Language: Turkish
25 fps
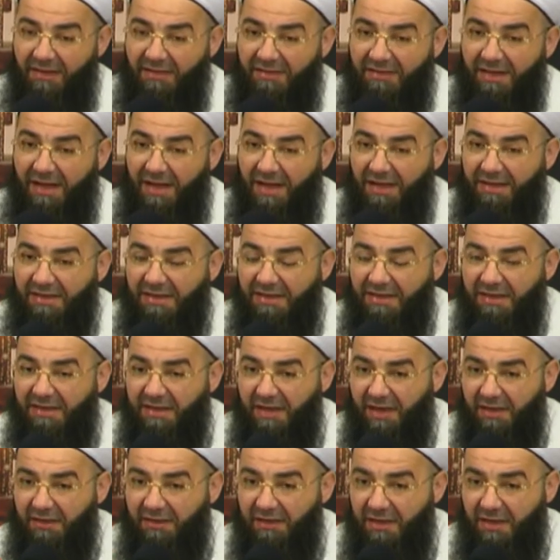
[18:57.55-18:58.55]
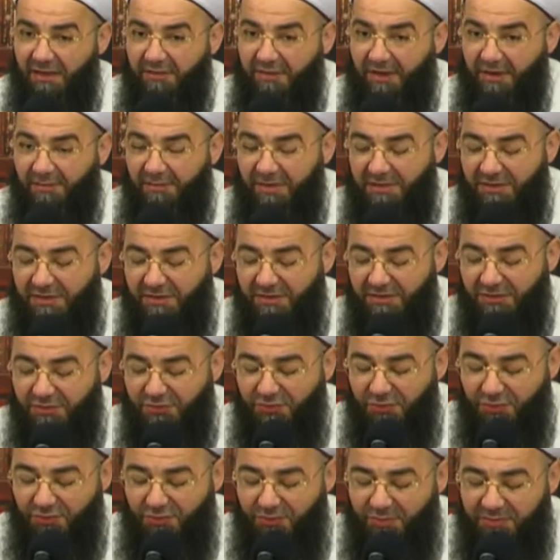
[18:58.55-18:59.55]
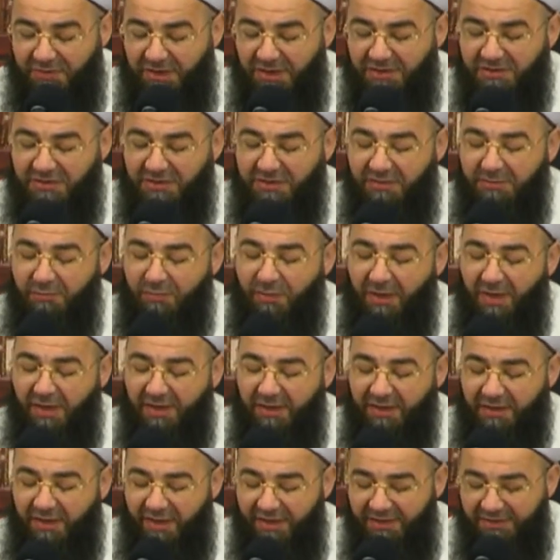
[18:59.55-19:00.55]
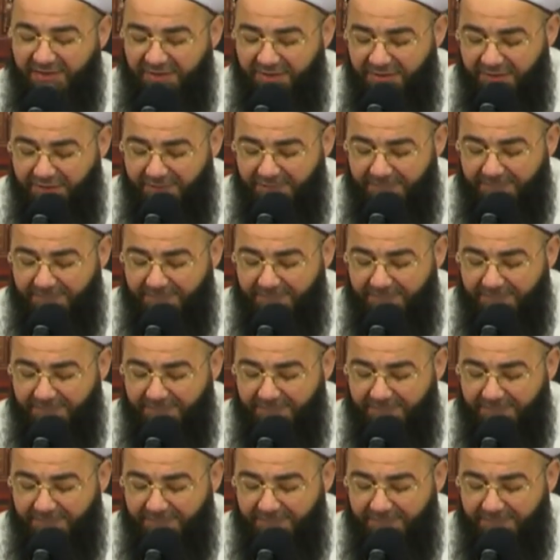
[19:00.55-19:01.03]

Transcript: Yani Allah'ın rahmetinin coşup taştığı mübarek aydır.